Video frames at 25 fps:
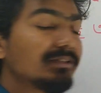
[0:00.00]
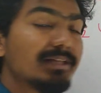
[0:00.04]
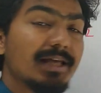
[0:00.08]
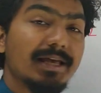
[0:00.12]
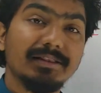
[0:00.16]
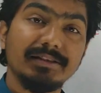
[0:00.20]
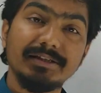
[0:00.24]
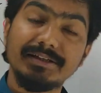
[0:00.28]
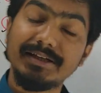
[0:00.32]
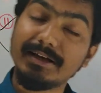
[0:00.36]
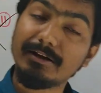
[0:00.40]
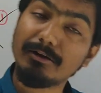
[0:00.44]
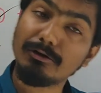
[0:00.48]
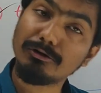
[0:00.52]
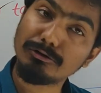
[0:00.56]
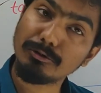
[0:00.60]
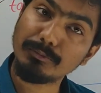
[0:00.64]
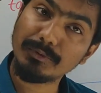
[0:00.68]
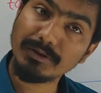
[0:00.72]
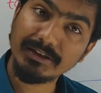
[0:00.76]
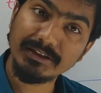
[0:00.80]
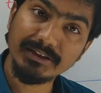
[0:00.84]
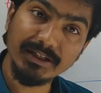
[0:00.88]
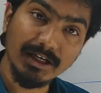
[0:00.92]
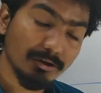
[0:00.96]
সাইন থেটা ইকুয়াল
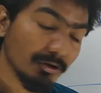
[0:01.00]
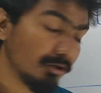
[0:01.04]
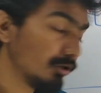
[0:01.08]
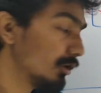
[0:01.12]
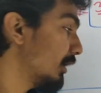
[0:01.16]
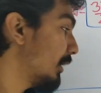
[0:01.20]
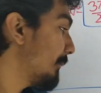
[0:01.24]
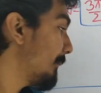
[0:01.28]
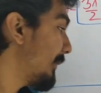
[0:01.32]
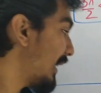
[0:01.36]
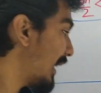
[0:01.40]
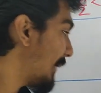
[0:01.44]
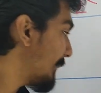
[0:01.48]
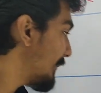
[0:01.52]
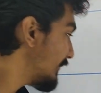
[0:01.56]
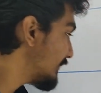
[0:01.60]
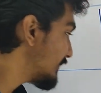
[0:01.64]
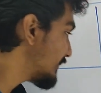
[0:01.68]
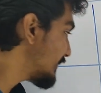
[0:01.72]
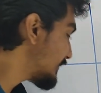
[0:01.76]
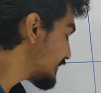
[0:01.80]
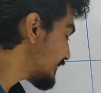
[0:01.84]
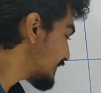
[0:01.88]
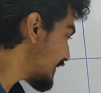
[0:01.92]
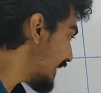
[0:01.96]
তুমি কি জানো ভাই আমি
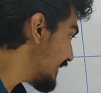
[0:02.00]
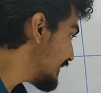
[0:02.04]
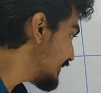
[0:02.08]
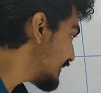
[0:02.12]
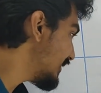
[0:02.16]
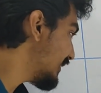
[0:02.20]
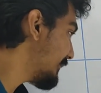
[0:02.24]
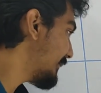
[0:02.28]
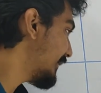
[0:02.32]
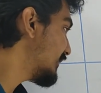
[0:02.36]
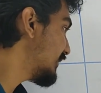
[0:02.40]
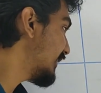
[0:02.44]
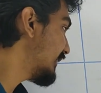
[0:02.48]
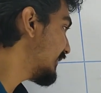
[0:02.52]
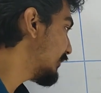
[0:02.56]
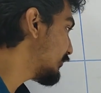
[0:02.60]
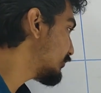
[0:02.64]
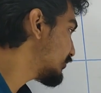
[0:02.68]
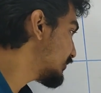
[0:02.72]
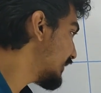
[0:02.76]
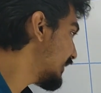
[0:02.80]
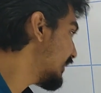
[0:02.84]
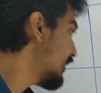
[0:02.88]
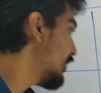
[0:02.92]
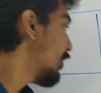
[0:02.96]
সাইন থেটা মানে জানি
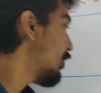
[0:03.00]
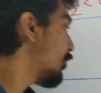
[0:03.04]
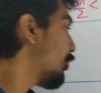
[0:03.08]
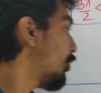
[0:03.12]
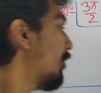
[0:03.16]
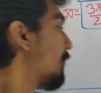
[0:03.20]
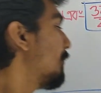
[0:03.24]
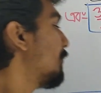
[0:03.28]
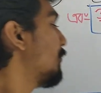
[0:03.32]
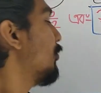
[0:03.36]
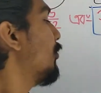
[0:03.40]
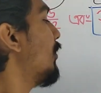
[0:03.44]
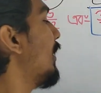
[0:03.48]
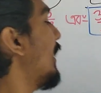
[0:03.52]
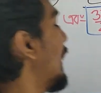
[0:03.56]
হচ্ছে লম্ব